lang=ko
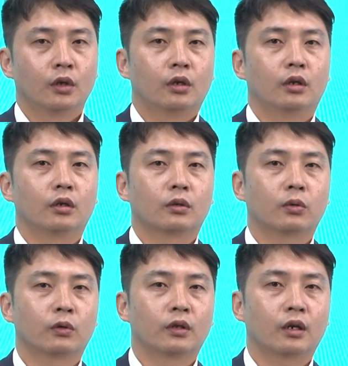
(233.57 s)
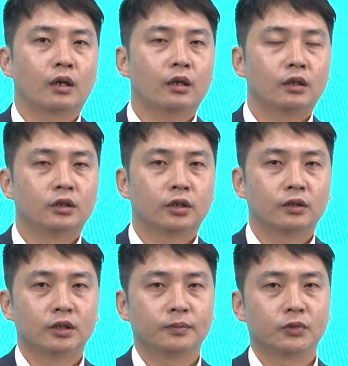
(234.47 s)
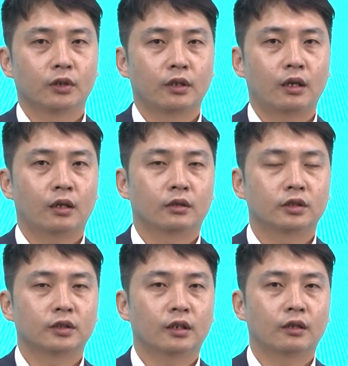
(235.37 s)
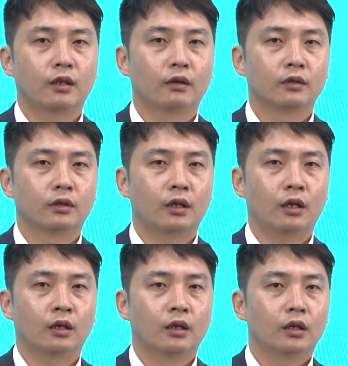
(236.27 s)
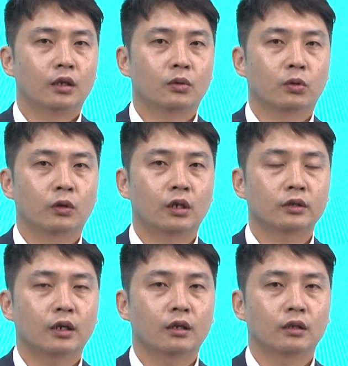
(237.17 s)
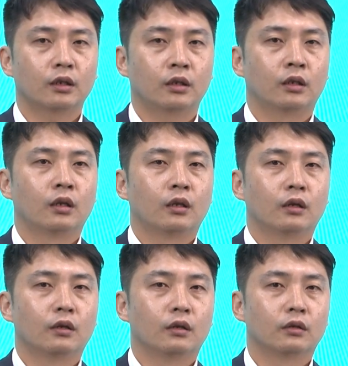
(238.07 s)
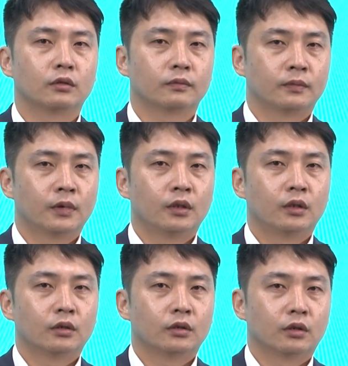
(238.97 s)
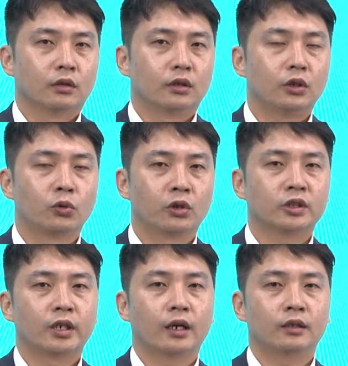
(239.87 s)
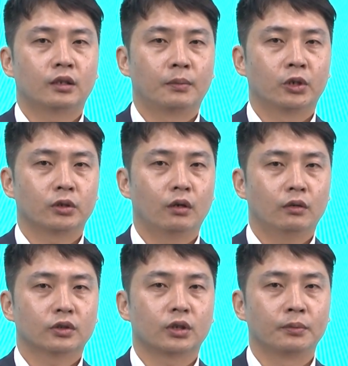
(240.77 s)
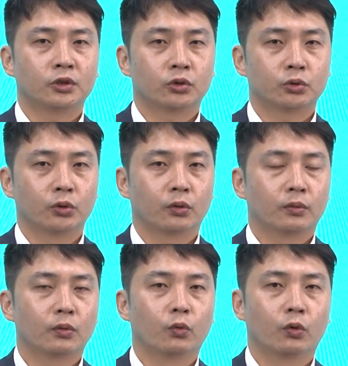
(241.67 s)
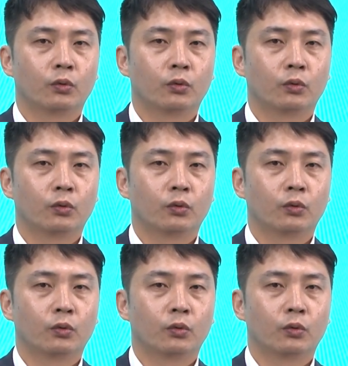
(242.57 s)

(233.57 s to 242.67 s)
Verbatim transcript: 어, 코로나가 2020년에 시작이 되었는데 이 코로나의 상황이 어, 어, 이동이 제한이 되면서 서비스 수요, 뭐